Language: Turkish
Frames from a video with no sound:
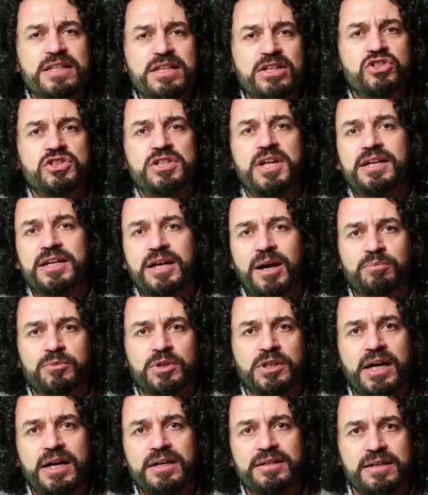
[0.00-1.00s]
işler
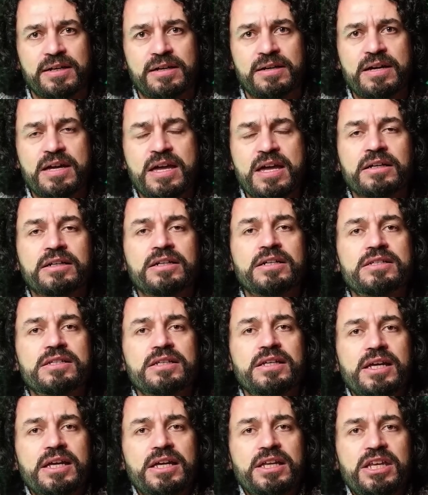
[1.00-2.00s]
yaptılar ki,
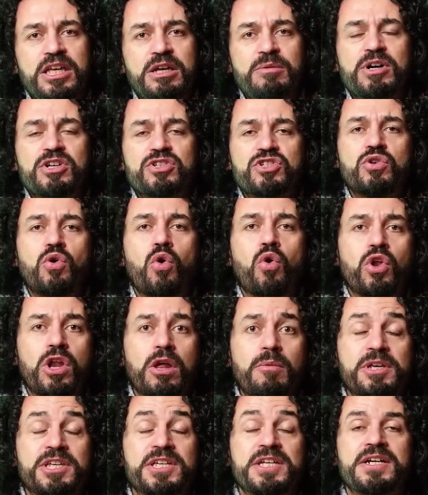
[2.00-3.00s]
Kızılay'ın imajını öyle
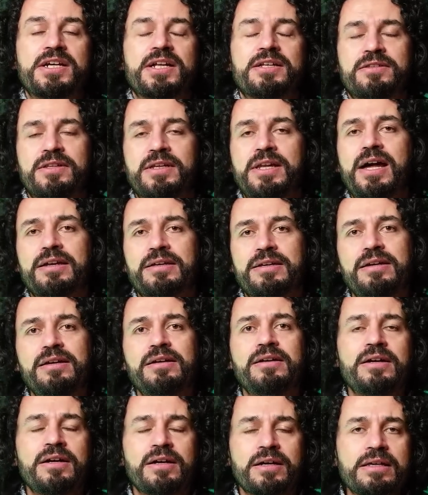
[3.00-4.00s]
bir kirlettiler ki
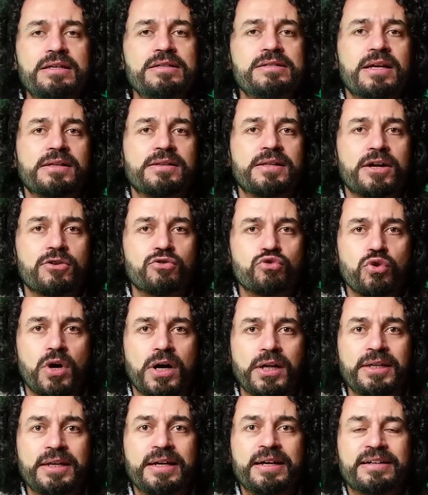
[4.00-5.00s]
insanlar şu
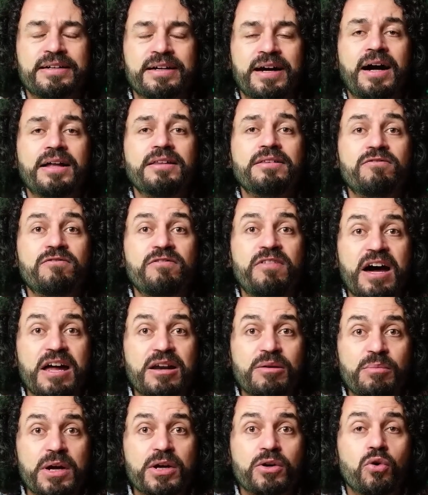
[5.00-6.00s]
an kan
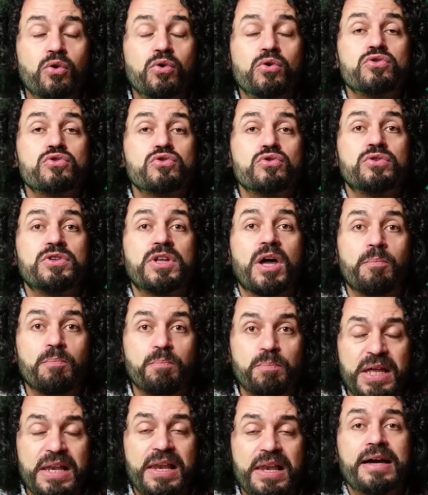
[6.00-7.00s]
verme konusunda
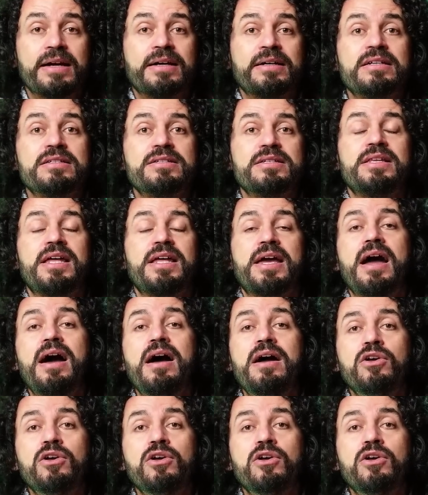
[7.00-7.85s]
bile Kızılay'a